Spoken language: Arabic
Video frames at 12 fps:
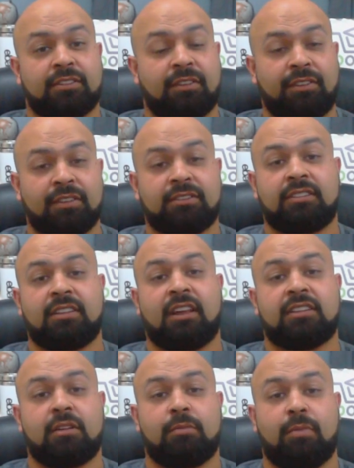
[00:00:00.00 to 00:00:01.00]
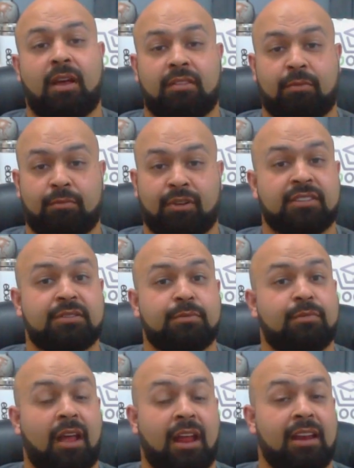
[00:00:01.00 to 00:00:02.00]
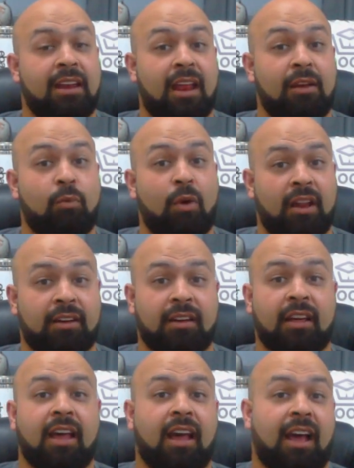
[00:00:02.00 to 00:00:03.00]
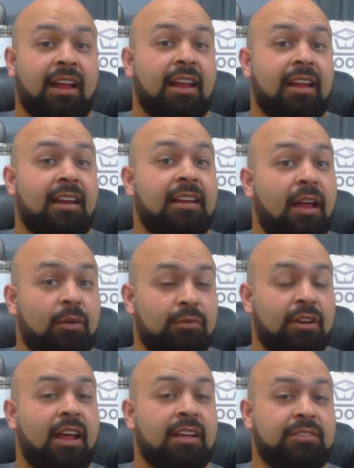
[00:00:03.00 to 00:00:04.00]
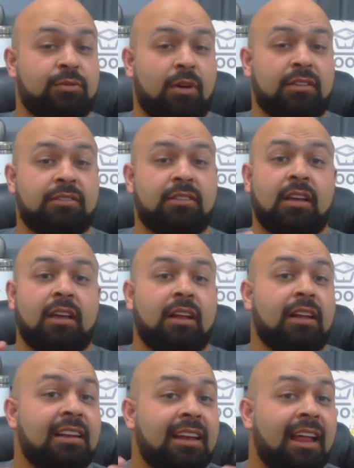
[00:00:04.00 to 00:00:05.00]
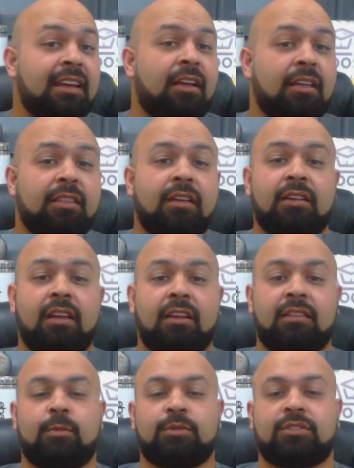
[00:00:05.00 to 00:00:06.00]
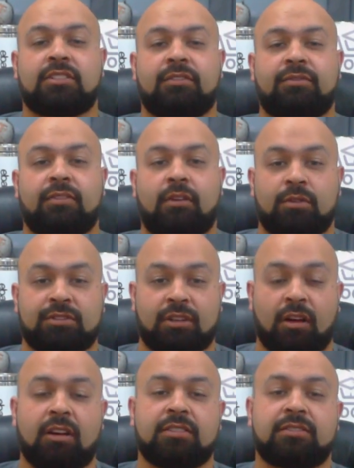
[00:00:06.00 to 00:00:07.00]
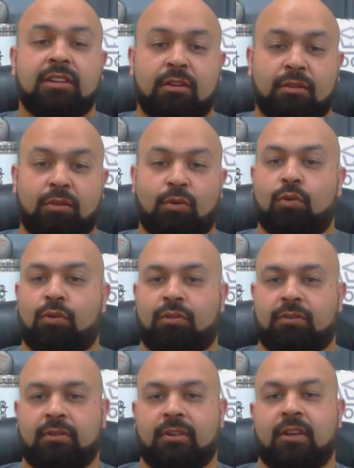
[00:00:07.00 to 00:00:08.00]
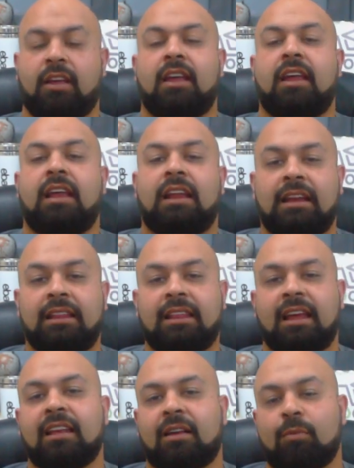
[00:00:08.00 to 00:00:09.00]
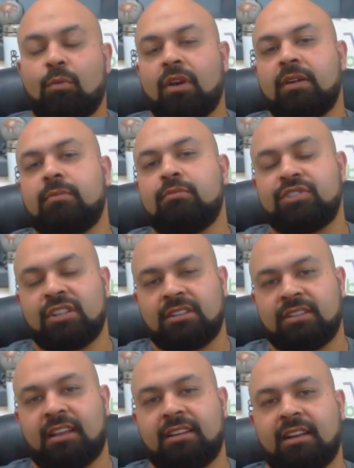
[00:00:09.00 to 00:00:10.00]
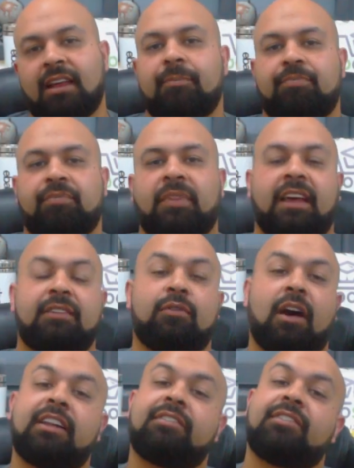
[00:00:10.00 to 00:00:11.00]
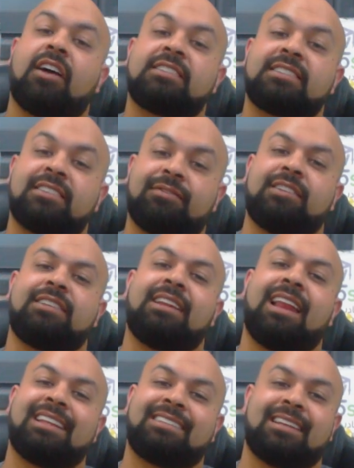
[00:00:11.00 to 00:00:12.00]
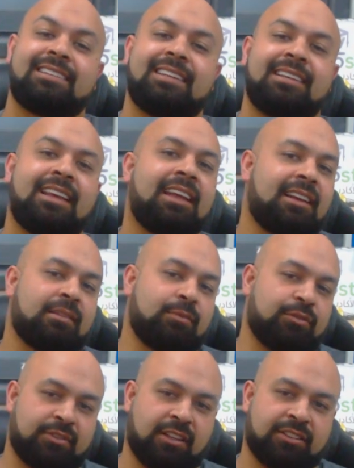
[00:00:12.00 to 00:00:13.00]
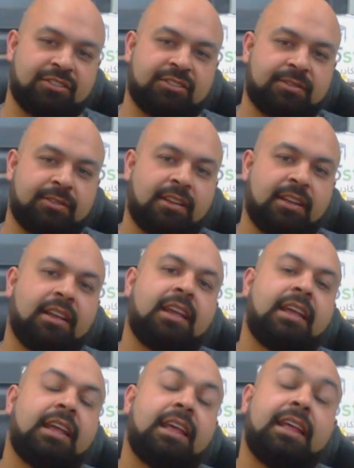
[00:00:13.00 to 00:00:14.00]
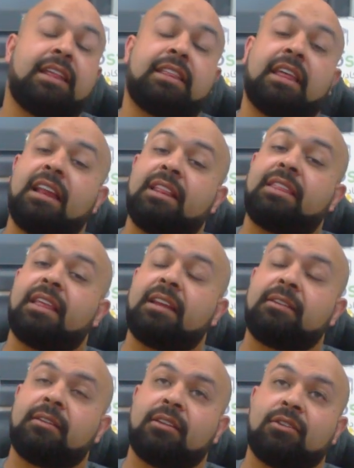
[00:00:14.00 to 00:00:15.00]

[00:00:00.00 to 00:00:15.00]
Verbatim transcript: في صفحة نتائج البحث بقسم الألوان على اللون الأسود لم أظهر لهذا المتصفح وسأخسر ظهور لذلك مهم جدا أن نعرف الصفات الأساسية للمنتج ثالثا